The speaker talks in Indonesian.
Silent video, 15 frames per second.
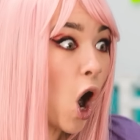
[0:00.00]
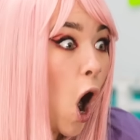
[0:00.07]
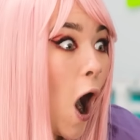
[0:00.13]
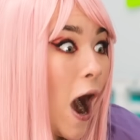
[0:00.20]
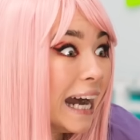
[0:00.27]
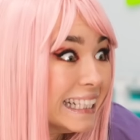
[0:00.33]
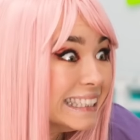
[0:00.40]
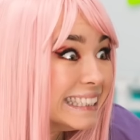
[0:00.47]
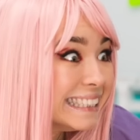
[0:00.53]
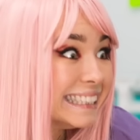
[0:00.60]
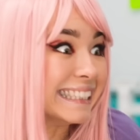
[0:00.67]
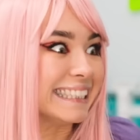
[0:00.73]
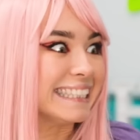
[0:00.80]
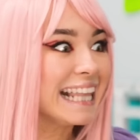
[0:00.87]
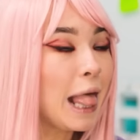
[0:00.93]
Oh,
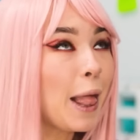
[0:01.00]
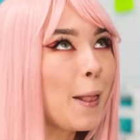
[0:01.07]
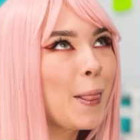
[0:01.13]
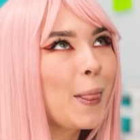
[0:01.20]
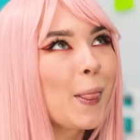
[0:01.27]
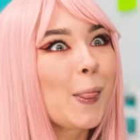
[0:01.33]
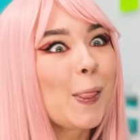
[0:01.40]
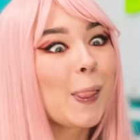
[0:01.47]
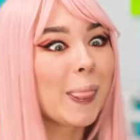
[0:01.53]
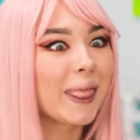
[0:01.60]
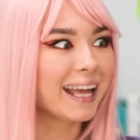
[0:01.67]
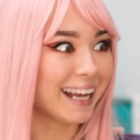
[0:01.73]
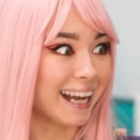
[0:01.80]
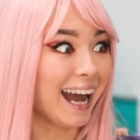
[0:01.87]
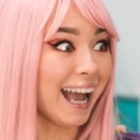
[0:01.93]
bentar.
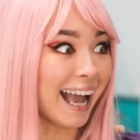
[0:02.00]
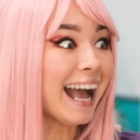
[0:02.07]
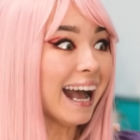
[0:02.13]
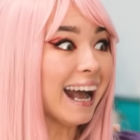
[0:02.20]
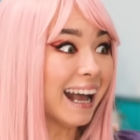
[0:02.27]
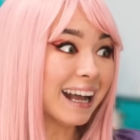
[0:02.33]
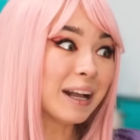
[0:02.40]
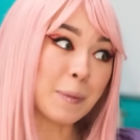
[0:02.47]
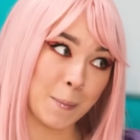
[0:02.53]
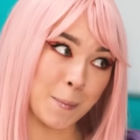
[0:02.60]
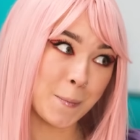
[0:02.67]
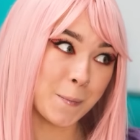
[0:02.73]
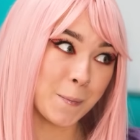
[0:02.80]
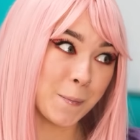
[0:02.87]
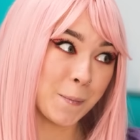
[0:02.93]
Ambil aja
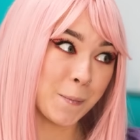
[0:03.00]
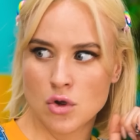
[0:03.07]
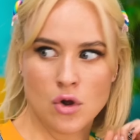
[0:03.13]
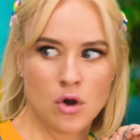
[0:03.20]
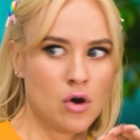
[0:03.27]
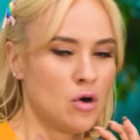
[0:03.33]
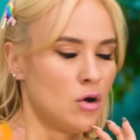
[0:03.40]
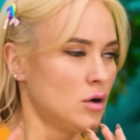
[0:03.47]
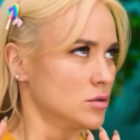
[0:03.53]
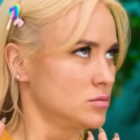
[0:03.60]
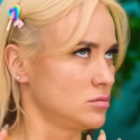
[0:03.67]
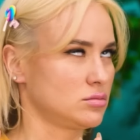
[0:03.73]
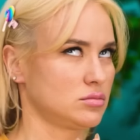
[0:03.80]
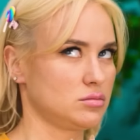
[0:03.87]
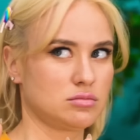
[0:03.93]
jerukku. Enggak, ah.
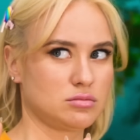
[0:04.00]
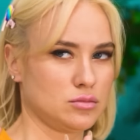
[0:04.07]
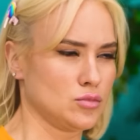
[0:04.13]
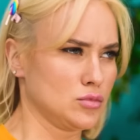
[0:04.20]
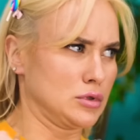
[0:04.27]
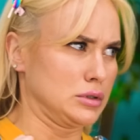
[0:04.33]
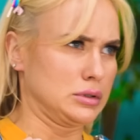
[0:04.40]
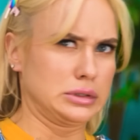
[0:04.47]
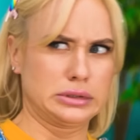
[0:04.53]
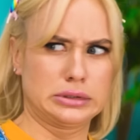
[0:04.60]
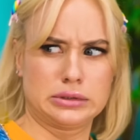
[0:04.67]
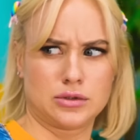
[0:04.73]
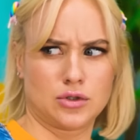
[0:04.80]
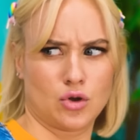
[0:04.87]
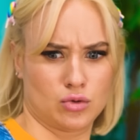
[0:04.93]
aku lagi jaga jarak
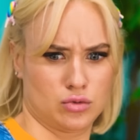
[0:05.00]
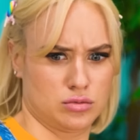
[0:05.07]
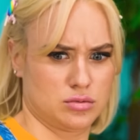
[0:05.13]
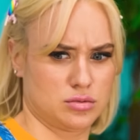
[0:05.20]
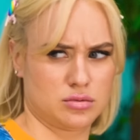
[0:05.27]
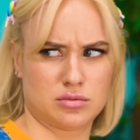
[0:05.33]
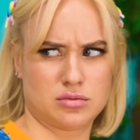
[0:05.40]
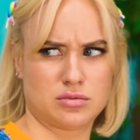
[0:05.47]
sama buah.